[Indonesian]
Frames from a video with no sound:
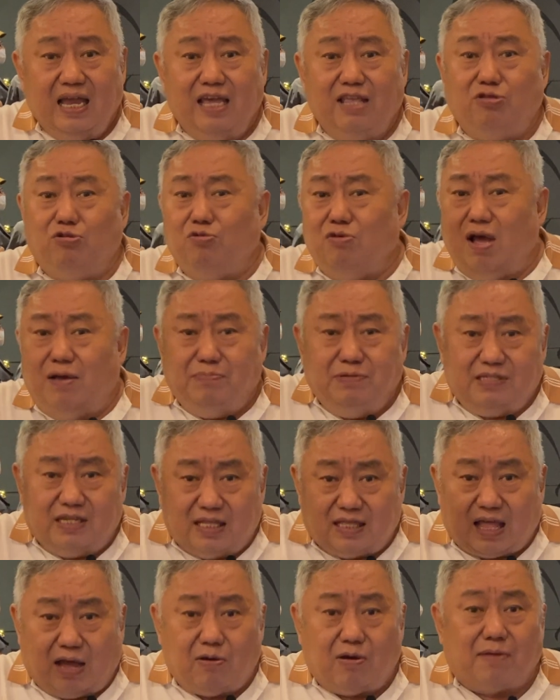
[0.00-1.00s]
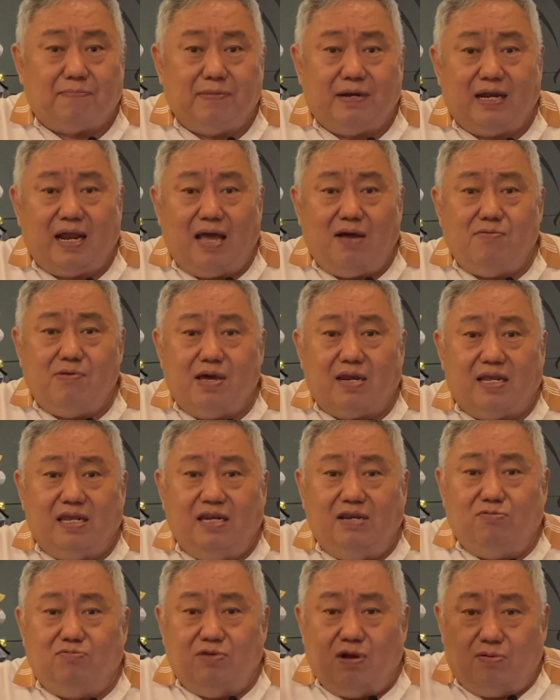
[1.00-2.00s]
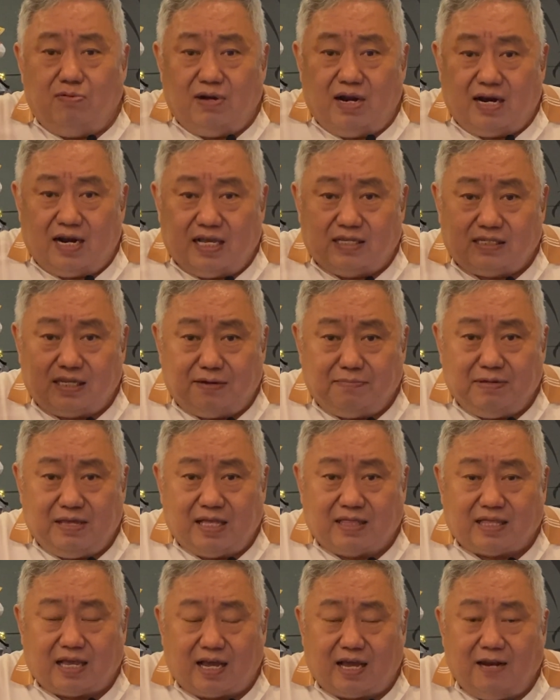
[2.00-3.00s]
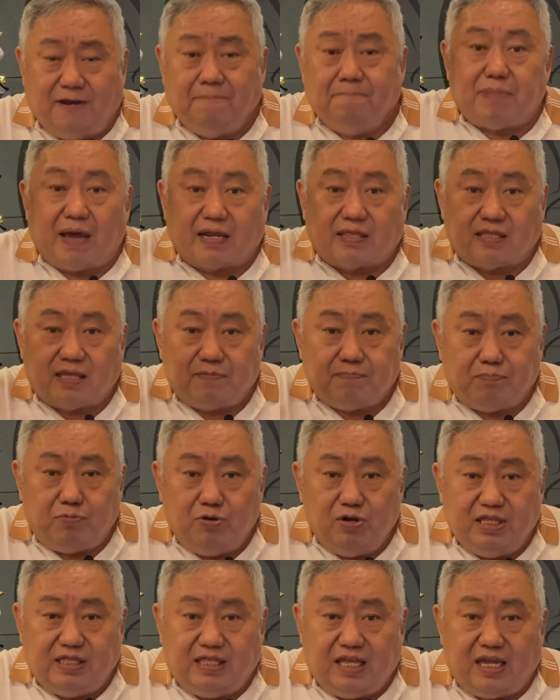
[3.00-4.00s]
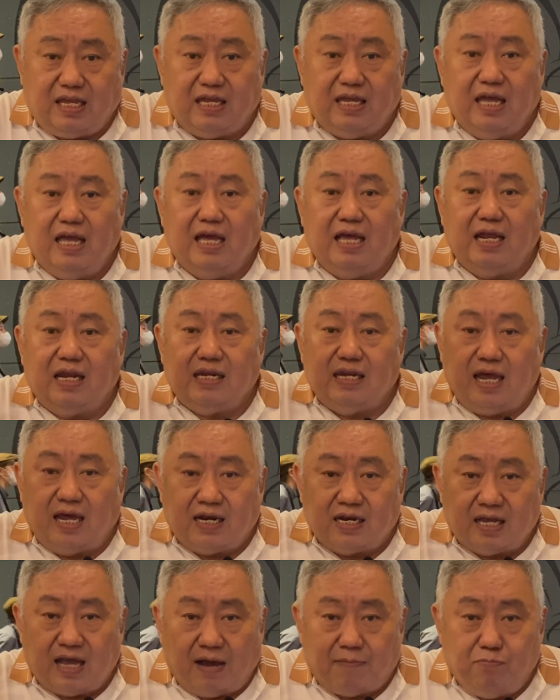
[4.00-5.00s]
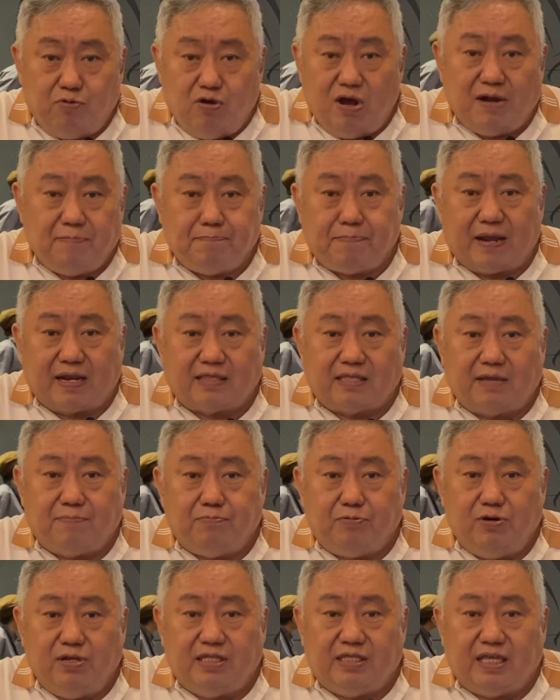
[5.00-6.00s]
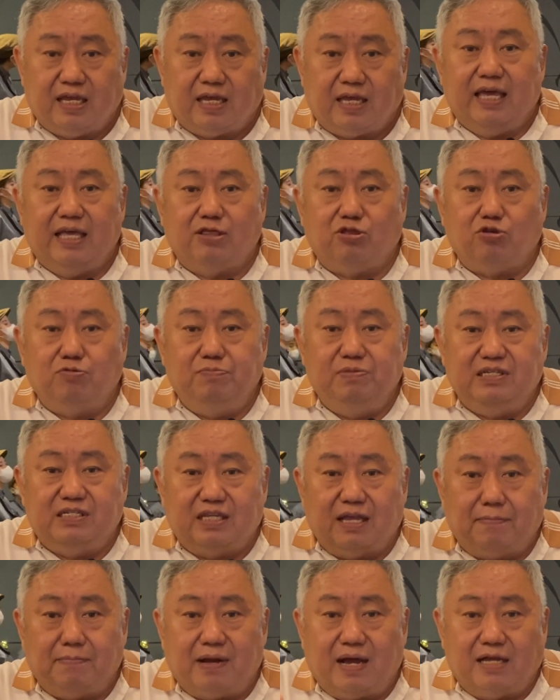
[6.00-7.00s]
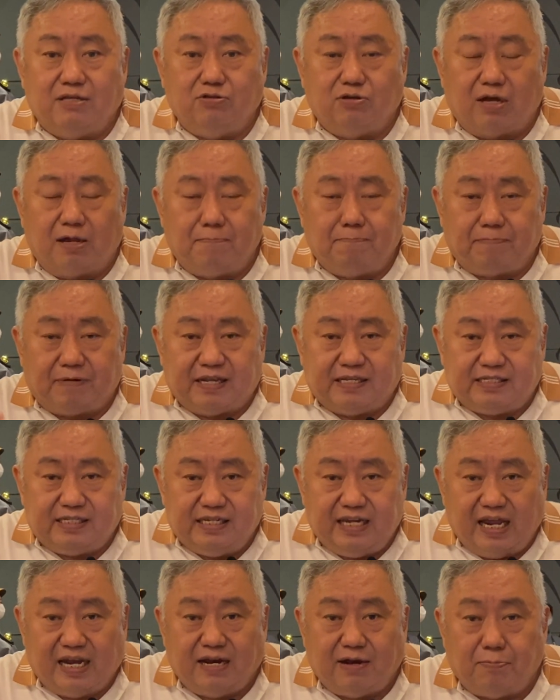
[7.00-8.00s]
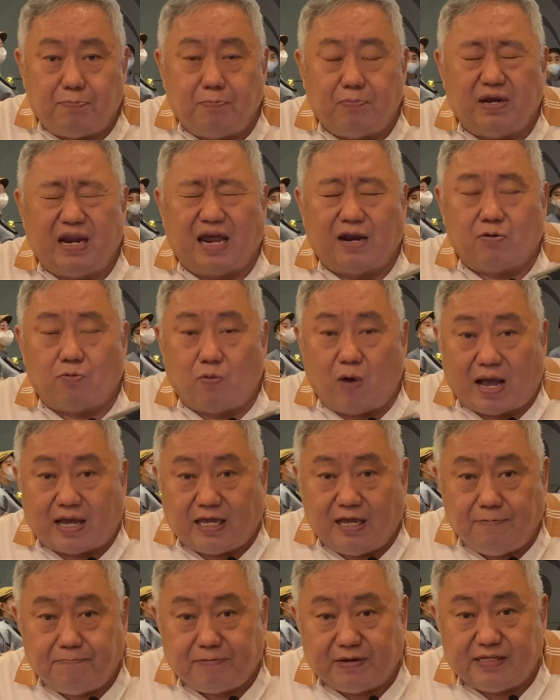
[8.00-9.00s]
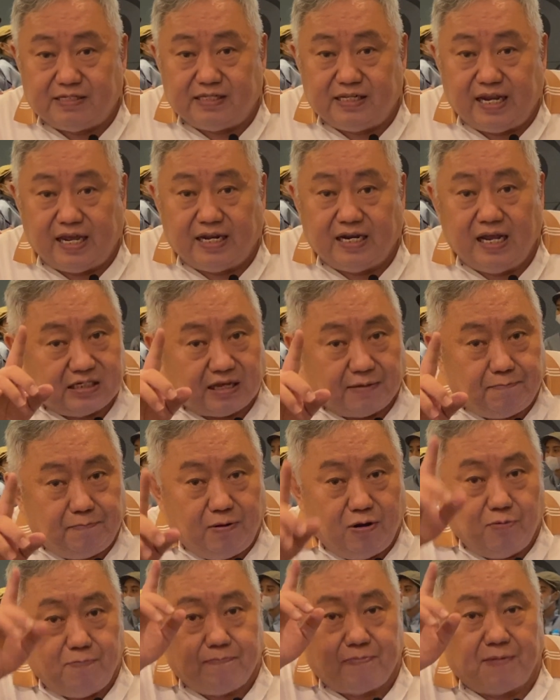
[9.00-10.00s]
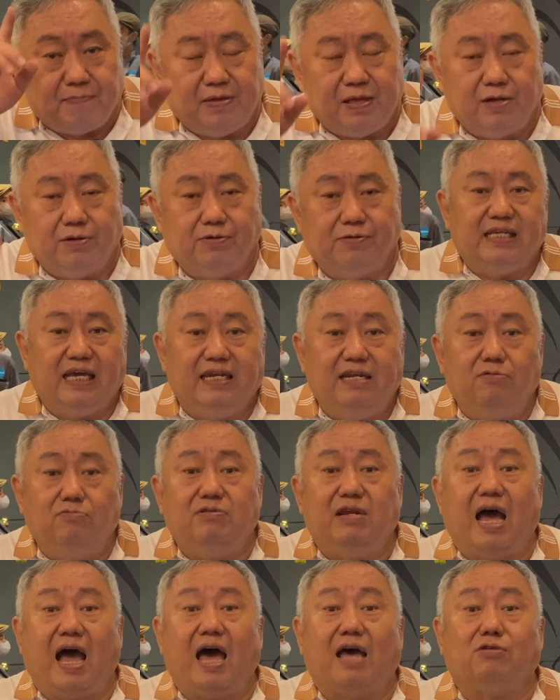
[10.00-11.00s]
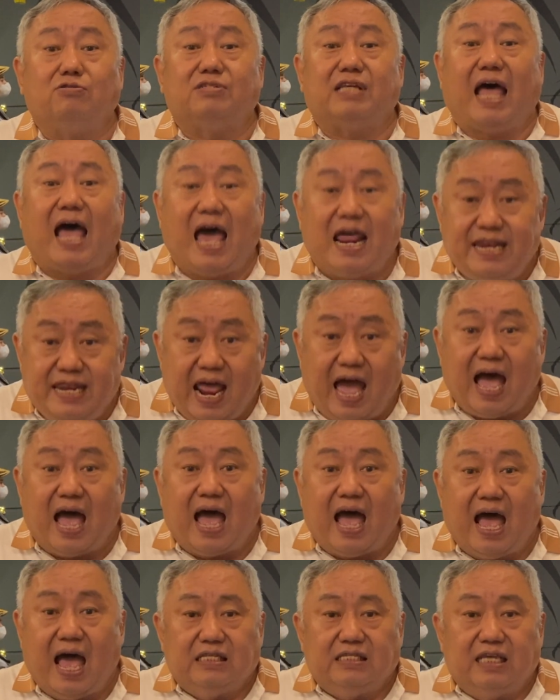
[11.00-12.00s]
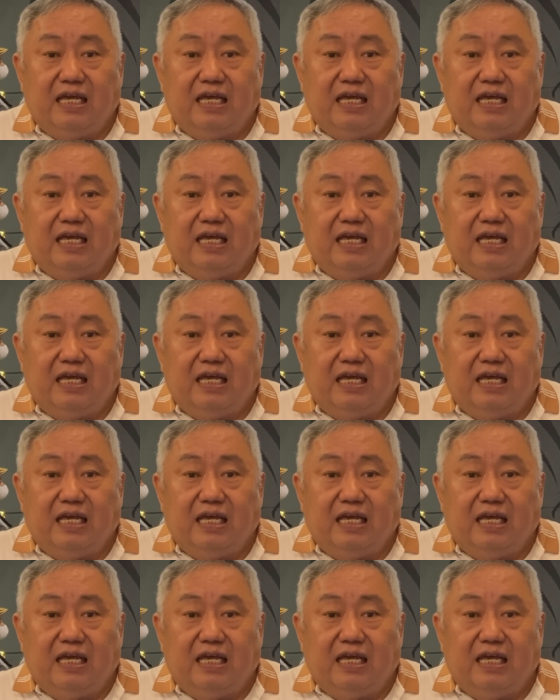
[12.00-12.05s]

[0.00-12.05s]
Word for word: Itu nggak bisa tawar-menawar. Ini Undang-Undang Dasar menyatakan partai politik dan gabungan partai politik itu bisa mengajukan presiden dan wakil presiden sebelum pemilu. Jadi udah harus ada.